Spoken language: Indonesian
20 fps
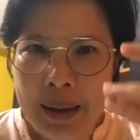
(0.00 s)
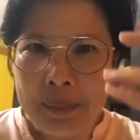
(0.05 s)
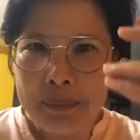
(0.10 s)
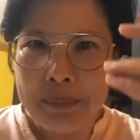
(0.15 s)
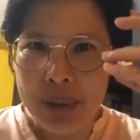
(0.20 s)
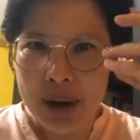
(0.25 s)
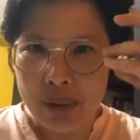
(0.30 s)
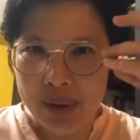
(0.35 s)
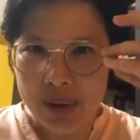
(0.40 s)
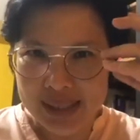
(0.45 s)

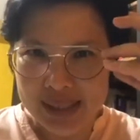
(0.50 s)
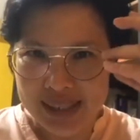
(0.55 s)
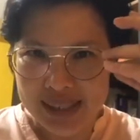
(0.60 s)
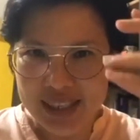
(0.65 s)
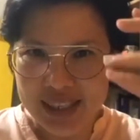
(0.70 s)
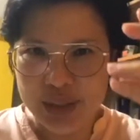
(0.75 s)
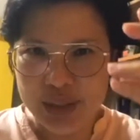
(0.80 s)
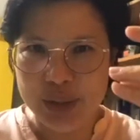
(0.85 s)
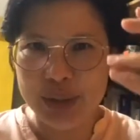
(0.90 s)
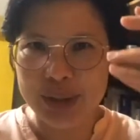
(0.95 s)
bahwa
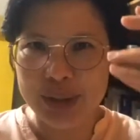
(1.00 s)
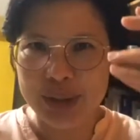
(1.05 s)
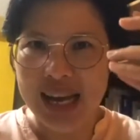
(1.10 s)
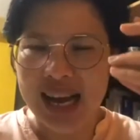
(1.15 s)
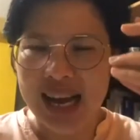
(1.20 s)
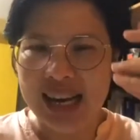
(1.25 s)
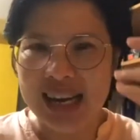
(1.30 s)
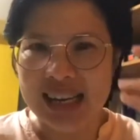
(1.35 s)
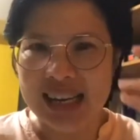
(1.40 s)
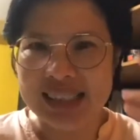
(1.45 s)
Yesus
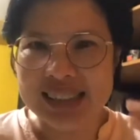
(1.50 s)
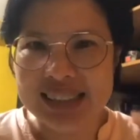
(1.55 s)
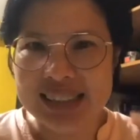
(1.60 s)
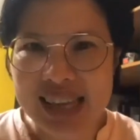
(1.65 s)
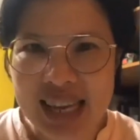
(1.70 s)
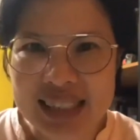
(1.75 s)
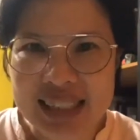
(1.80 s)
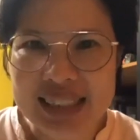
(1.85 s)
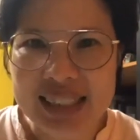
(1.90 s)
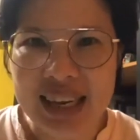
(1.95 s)
akan
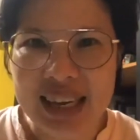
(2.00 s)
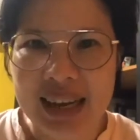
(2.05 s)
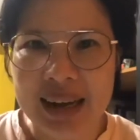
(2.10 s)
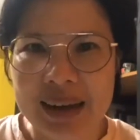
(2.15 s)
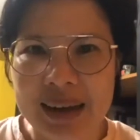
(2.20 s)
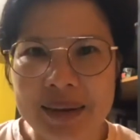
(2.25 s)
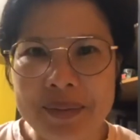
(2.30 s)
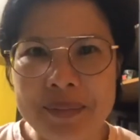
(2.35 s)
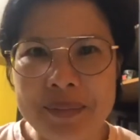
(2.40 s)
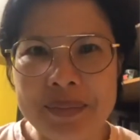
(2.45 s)
datang.
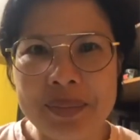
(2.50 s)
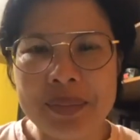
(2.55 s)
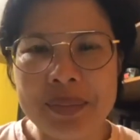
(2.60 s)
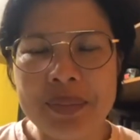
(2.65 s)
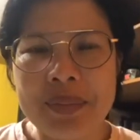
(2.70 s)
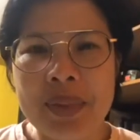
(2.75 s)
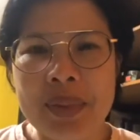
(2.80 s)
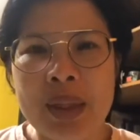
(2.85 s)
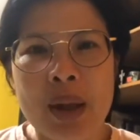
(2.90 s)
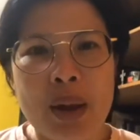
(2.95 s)

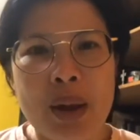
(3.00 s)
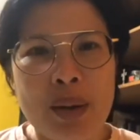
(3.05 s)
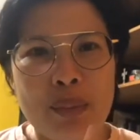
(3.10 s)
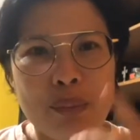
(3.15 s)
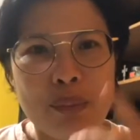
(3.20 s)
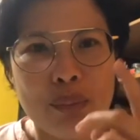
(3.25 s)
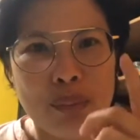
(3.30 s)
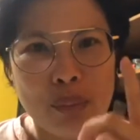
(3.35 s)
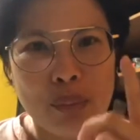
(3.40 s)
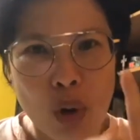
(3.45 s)

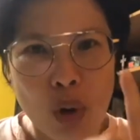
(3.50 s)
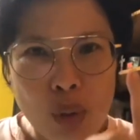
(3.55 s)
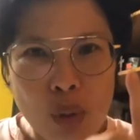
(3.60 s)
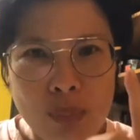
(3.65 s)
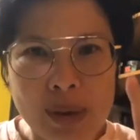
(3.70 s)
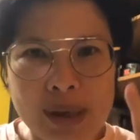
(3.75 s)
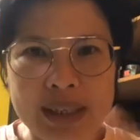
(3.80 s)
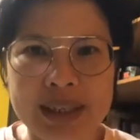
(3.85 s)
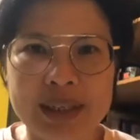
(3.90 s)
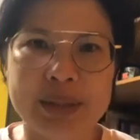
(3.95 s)

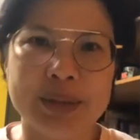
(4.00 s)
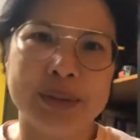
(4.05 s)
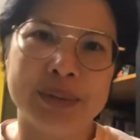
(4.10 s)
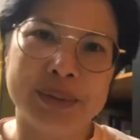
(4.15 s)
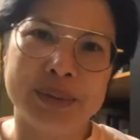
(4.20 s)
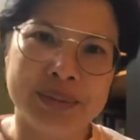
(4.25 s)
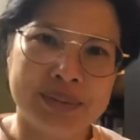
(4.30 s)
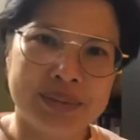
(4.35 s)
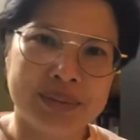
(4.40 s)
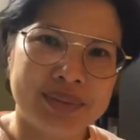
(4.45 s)
Momen itu
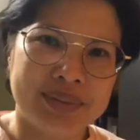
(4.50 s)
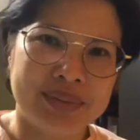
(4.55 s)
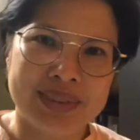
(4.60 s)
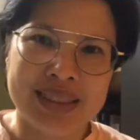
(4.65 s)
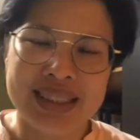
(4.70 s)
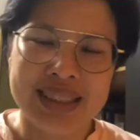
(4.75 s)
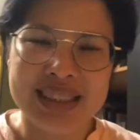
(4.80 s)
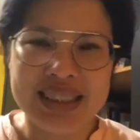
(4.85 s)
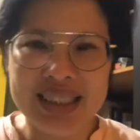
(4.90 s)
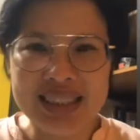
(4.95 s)

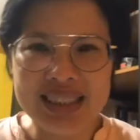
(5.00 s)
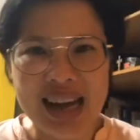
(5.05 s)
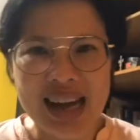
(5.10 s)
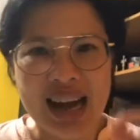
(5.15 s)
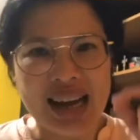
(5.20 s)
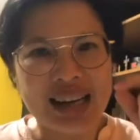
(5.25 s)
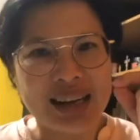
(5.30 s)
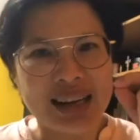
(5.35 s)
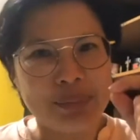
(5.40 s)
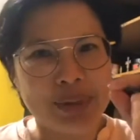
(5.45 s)
tidak akan
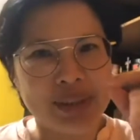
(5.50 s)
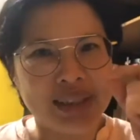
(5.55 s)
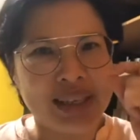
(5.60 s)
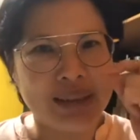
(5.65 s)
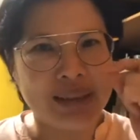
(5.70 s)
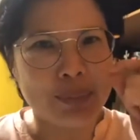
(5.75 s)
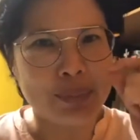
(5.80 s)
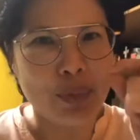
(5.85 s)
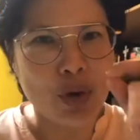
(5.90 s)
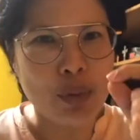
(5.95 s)
menjadi
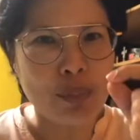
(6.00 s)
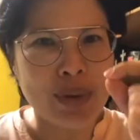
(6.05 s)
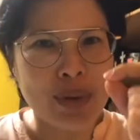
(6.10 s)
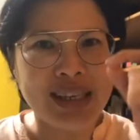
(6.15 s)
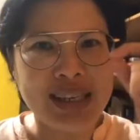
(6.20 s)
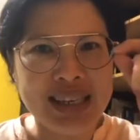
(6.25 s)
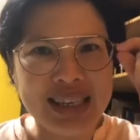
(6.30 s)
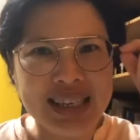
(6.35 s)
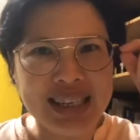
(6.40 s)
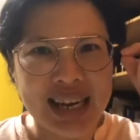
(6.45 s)
momen yang
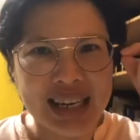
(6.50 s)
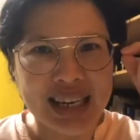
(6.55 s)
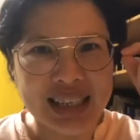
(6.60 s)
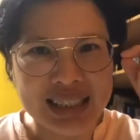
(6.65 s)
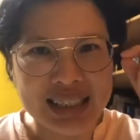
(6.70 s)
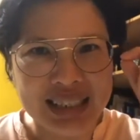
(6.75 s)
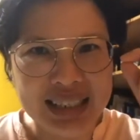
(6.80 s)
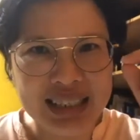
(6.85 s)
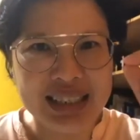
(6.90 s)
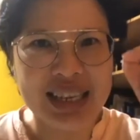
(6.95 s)

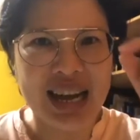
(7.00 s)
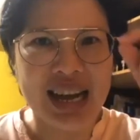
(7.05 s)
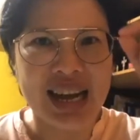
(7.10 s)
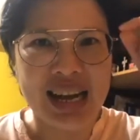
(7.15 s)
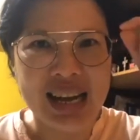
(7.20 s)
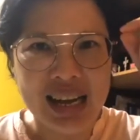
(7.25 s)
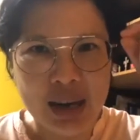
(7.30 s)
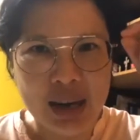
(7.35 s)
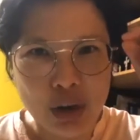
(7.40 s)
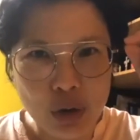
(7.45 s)
dia
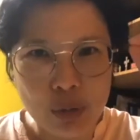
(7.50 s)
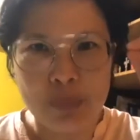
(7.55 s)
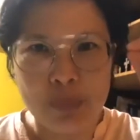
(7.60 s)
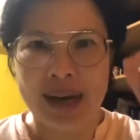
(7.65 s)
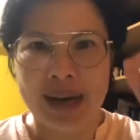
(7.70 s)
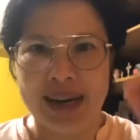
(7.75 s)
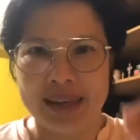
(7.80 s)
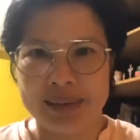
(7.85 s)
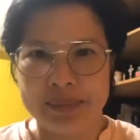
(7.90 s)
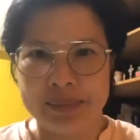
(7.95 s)
lupakan.
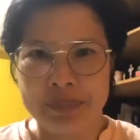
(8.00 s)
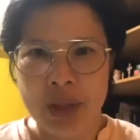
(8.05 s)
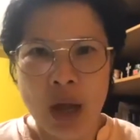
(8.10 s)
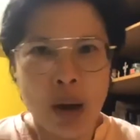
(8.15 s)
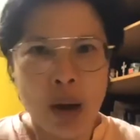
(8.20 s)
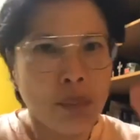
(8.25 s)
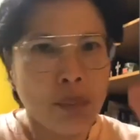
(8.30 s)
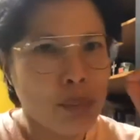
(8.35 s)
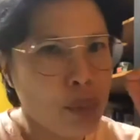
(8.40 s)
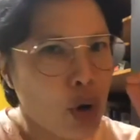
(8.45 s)

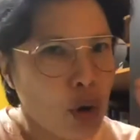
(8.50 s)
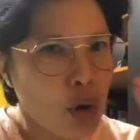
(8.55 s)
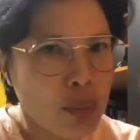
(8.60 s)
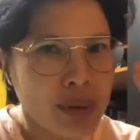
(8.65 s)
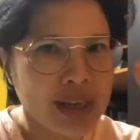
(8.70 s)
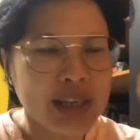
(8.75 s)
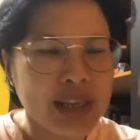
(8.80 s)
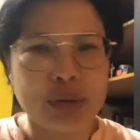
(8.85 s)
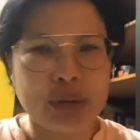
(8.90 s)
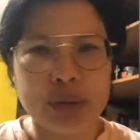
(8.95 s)
Momen
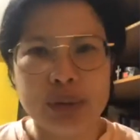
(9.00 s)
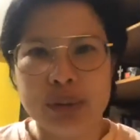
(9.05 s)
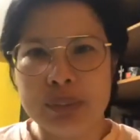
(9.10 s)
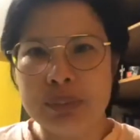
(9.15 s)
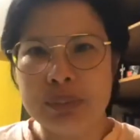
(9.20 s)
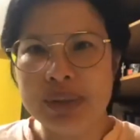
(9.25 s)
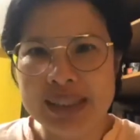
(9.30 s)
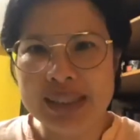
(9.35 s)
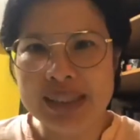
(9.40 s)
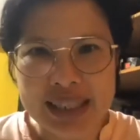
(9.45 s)
itu
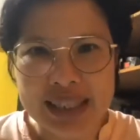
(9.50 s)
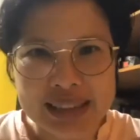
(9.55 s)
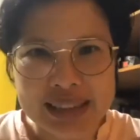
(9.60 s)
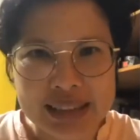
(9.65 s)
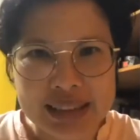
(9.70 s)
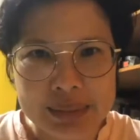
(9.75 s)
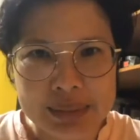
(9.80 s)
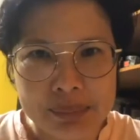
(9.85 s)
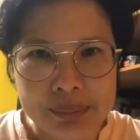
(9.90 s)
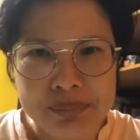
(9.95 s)
menjadi
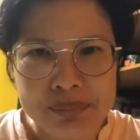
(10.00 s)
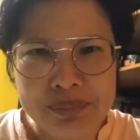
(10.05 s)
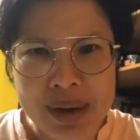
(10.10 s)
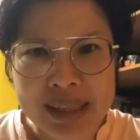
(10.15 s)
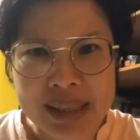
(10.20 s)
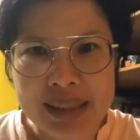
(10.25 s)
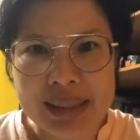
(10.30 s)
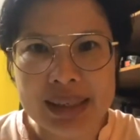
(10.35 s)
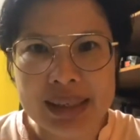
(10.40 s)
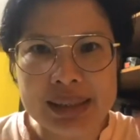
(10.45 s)

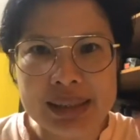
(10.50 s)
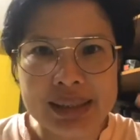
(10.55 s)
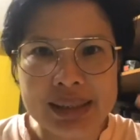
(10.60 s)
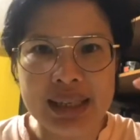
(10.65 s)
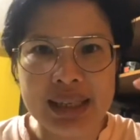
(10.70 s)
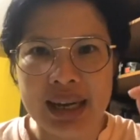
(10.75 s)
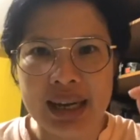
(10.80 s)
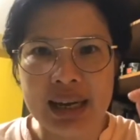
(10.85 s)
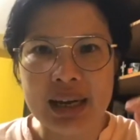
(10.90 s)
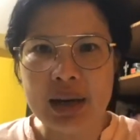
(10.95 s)
kesempatan
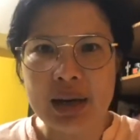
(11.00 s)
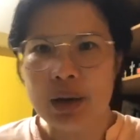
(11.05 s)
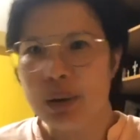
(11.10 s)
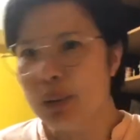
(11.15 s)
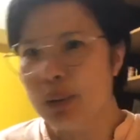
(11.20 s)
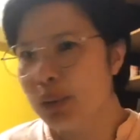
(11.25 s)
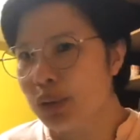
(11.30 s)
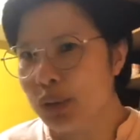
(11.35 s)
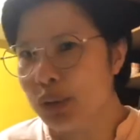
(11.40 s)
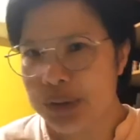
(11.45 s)
dia
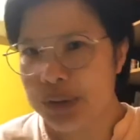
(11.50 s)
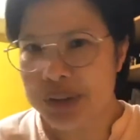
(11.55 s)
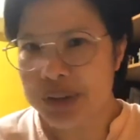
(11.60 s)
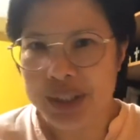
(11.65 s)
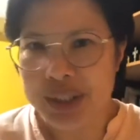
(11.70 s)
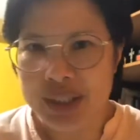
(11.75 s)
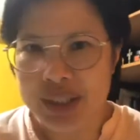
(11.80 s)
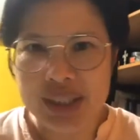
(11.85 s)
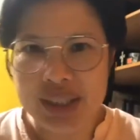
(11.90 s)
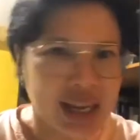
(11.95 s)
untuk
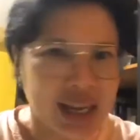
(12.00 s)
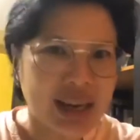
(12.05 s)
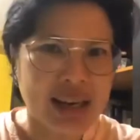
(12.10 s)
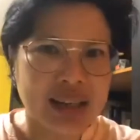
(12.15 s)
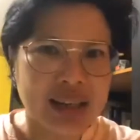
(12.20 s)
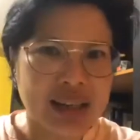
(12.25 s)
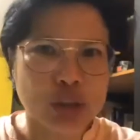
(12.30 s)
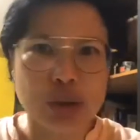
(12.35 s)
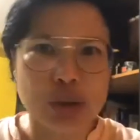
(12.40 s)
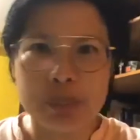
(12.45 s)
teriak
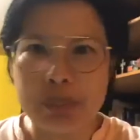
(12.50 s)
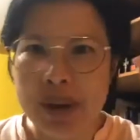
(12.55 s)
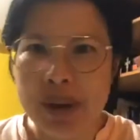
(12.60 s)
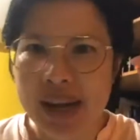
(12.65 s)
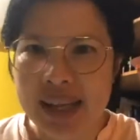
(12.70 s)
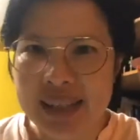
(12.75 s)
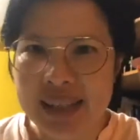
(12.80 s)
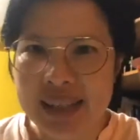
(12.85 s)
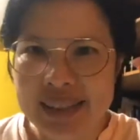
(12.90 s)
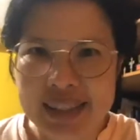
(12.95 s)
supaya
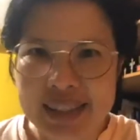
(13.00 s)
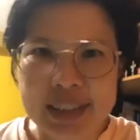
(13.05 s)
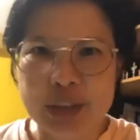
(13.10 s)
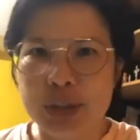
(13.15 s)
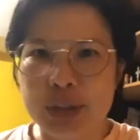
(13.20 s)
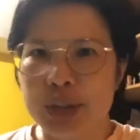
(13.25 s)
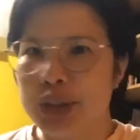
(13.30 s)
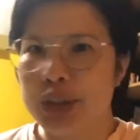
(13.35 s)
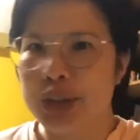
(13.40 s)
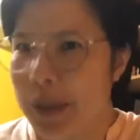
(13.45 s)

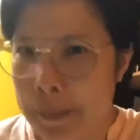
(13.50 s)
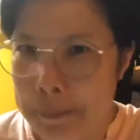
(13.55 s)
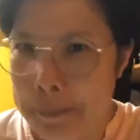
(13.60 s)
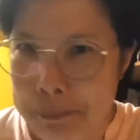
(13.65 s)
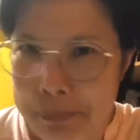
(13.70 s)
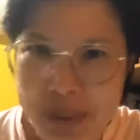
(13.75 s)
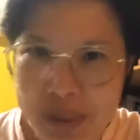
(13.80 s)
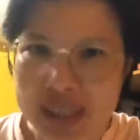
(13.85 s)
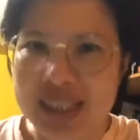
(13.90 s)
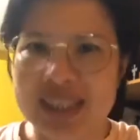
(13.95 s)
Yesus
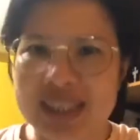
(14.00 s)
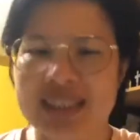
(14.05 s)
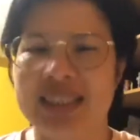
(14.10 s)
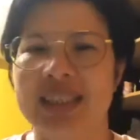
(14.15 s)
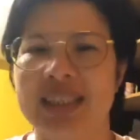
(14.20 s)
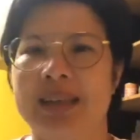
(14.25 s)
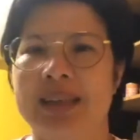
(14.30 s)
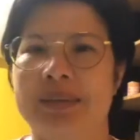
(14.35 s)
berhenti.